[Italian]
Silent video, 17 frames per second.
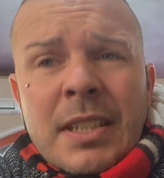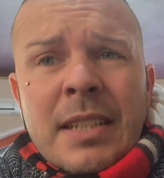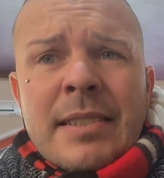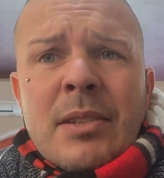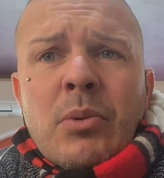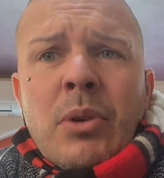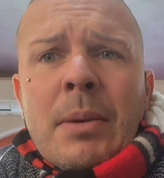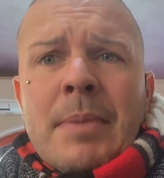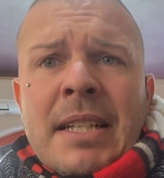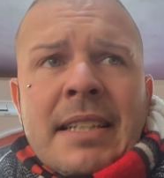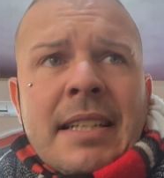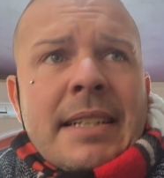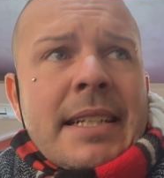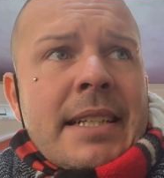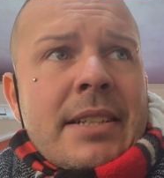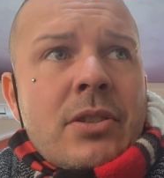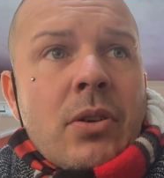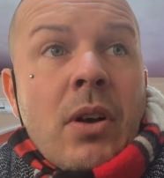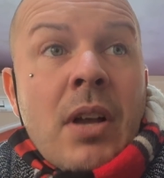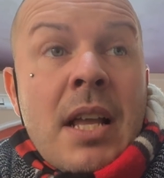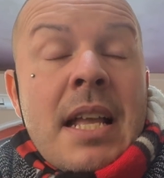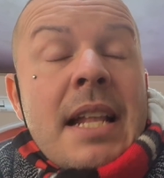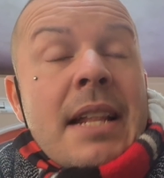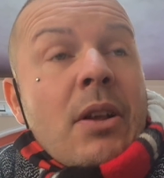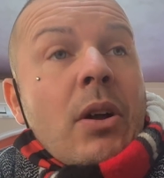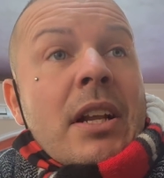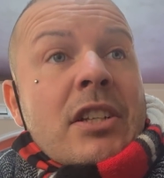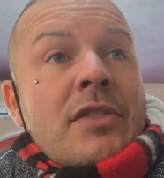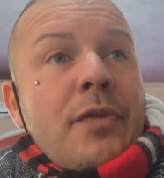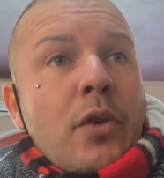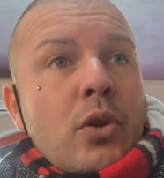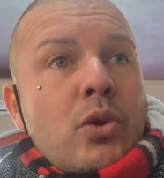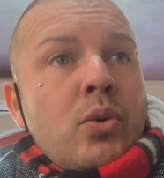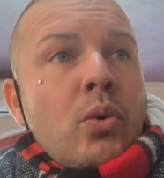Sicuramente adesso no, la
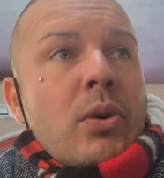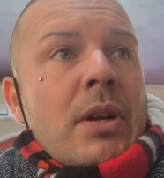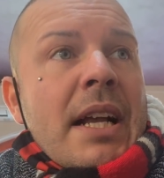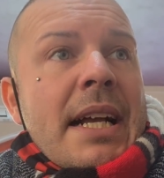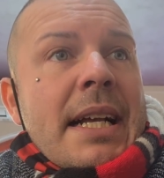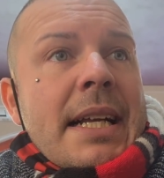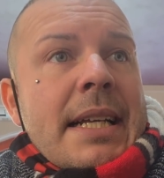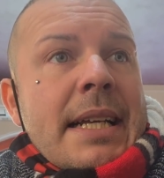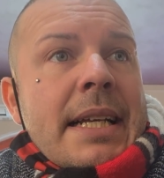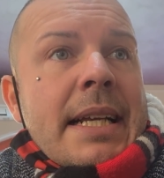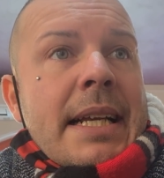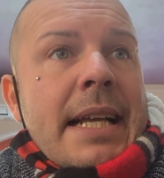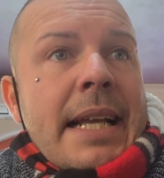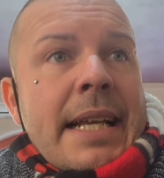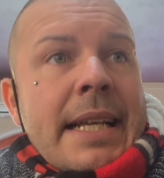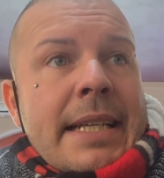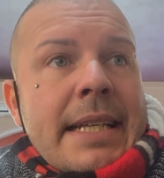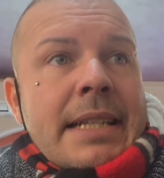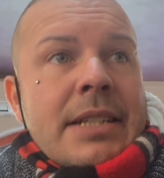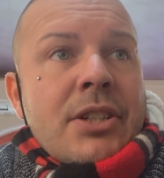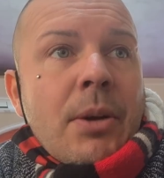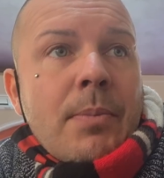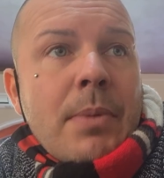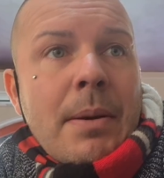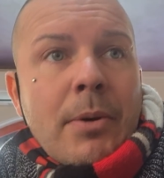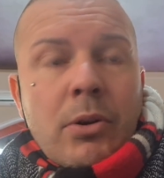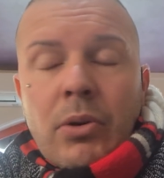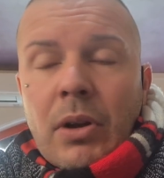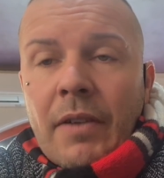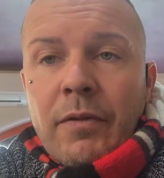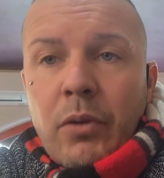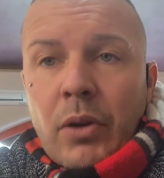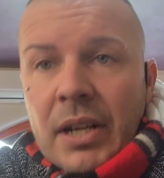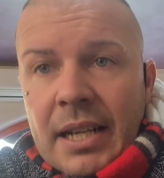sfortuna è, è, che ci abbiamo
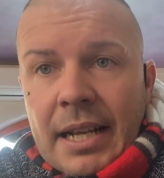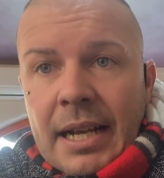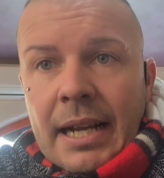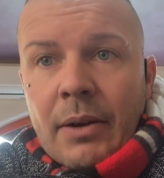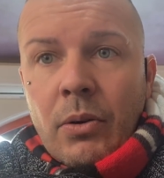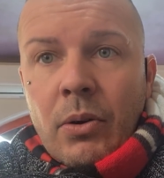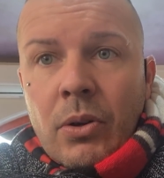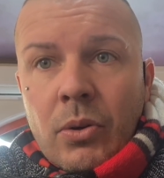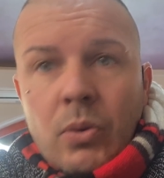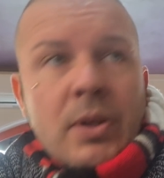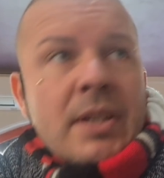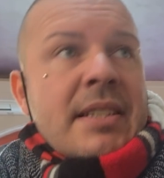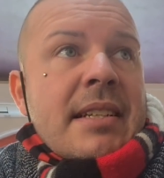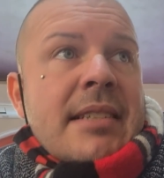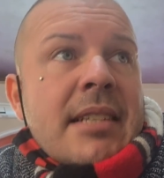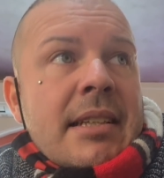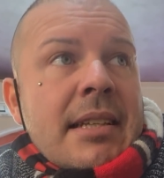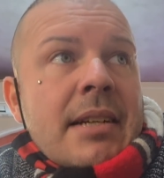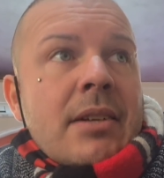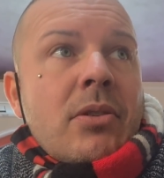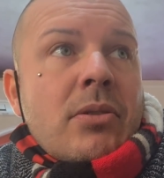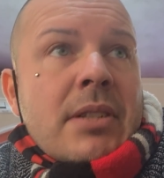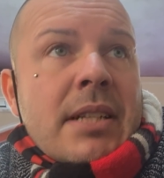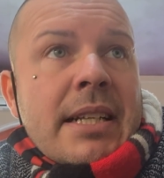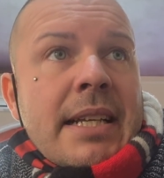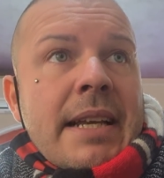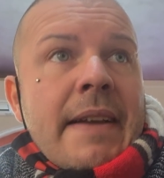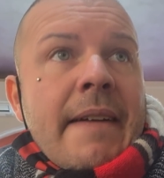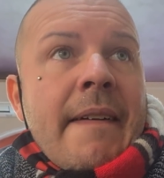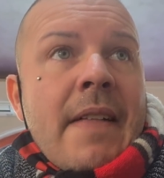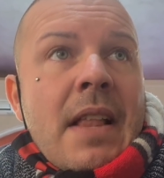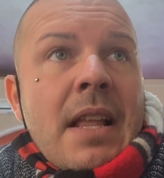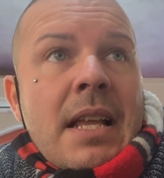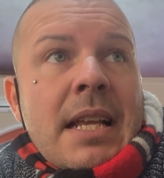ancora fuori le AU. Questa è stata la cosa che
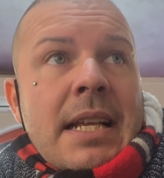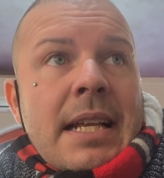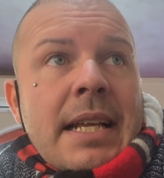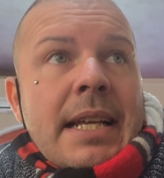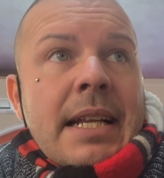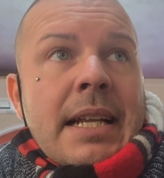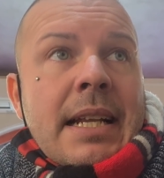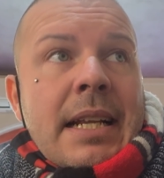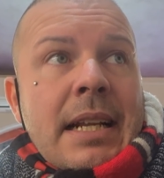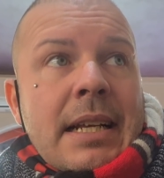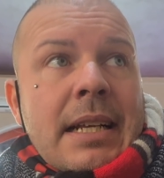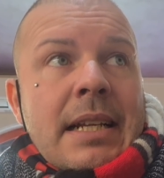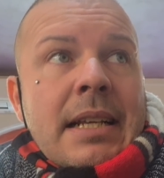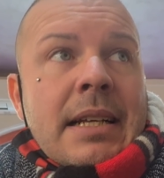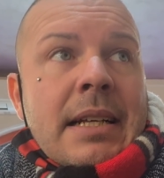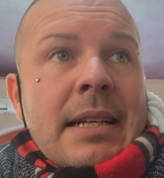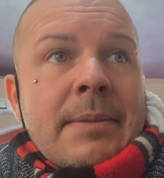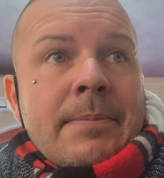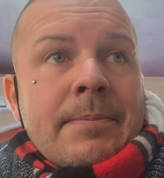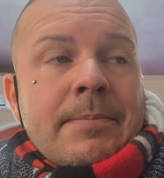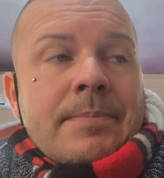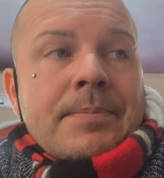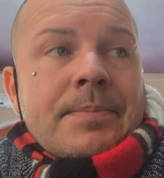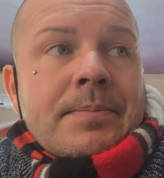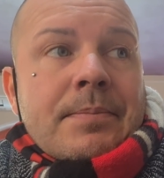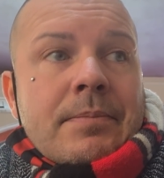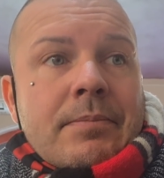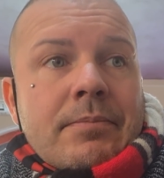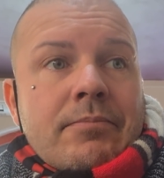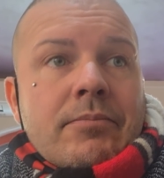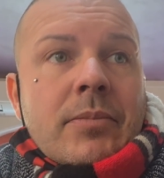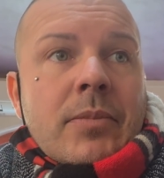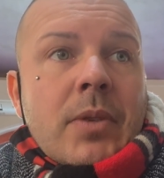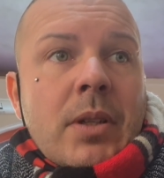è eh, la, la,
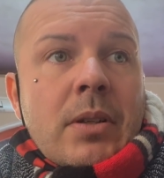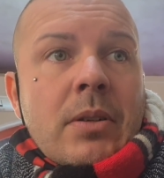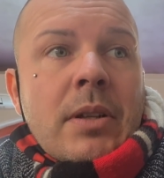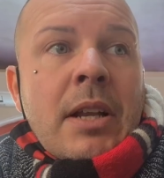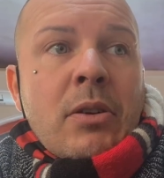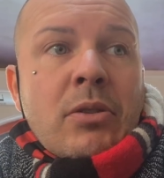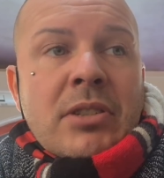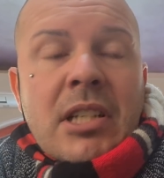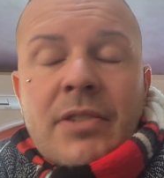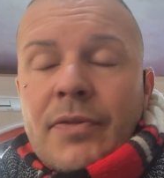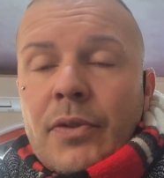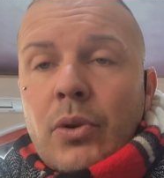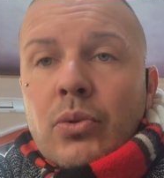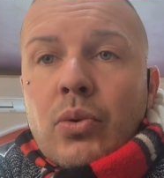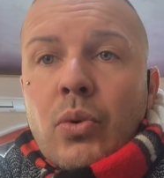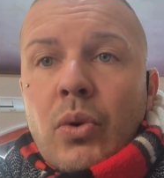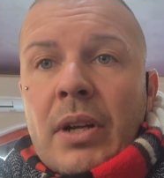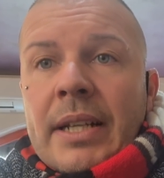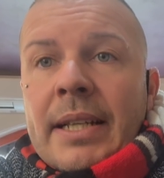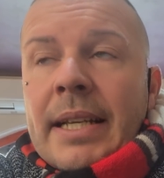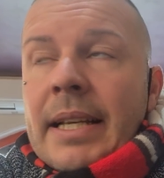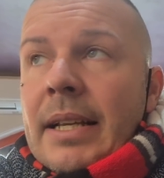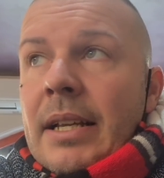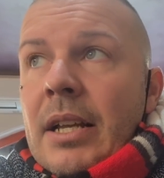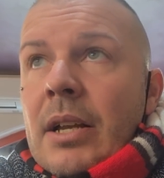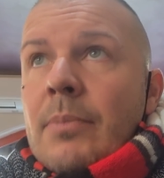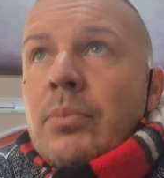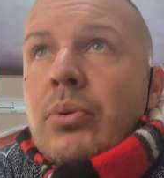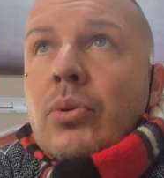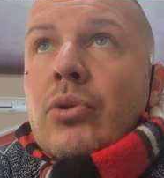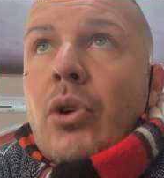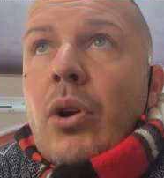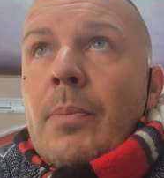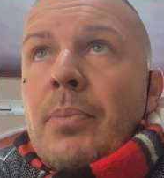la, nostra sfortuna, che
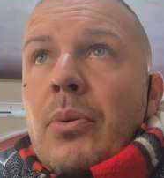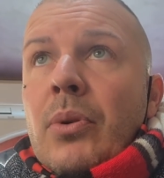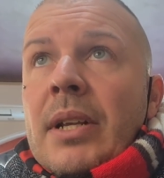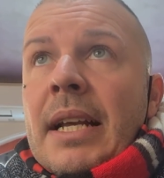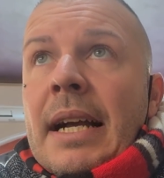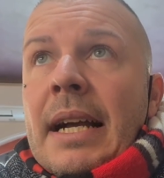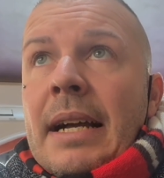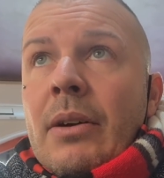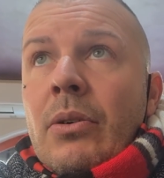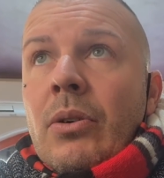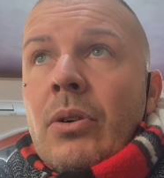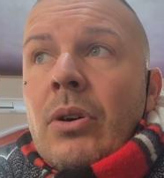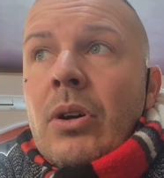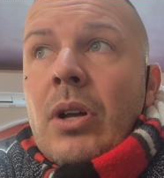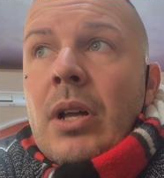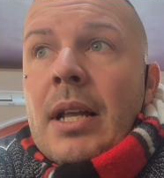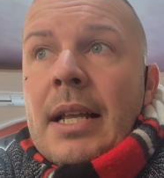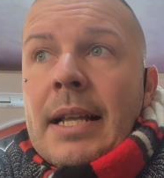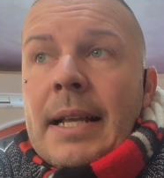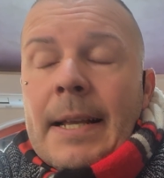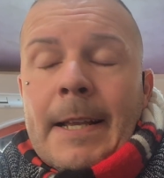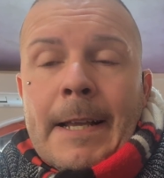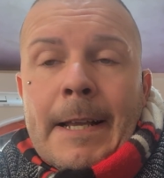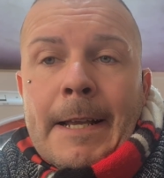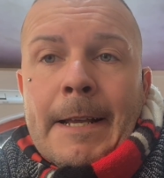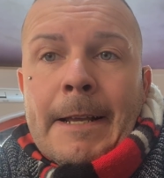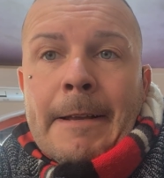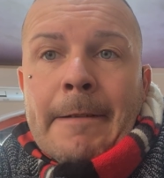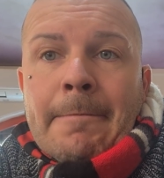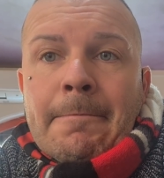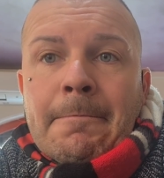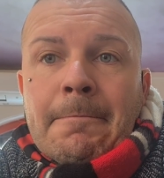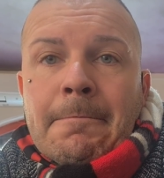purtroppo le AU eh,